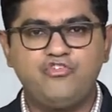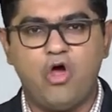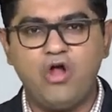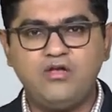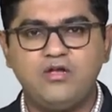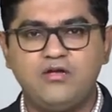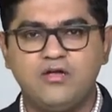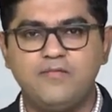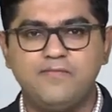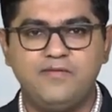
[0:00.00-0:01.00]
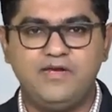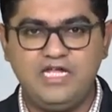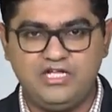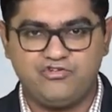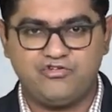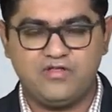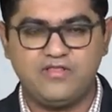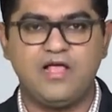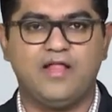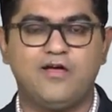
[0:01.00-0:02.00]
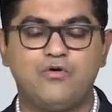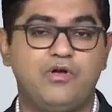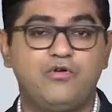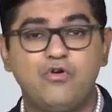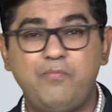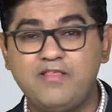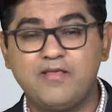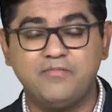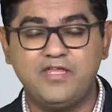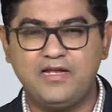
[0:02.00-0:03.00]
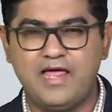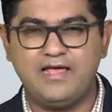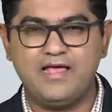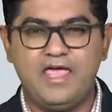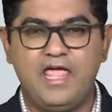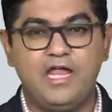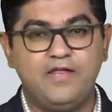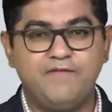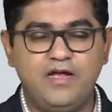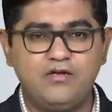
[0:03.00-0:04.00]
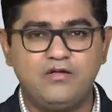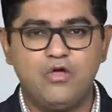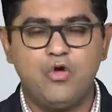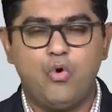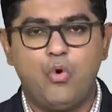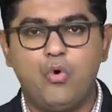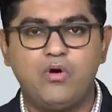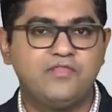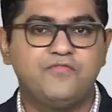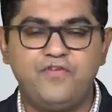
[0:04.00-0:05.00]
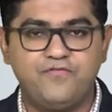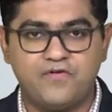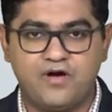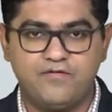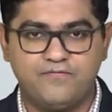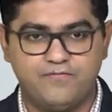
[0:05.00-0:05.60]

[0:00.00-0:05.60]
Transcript: शॉर्ट टर्म रीच ज़्यादा हो इट कुड बी समथिंग लाइक एन इवेंट और द फीफा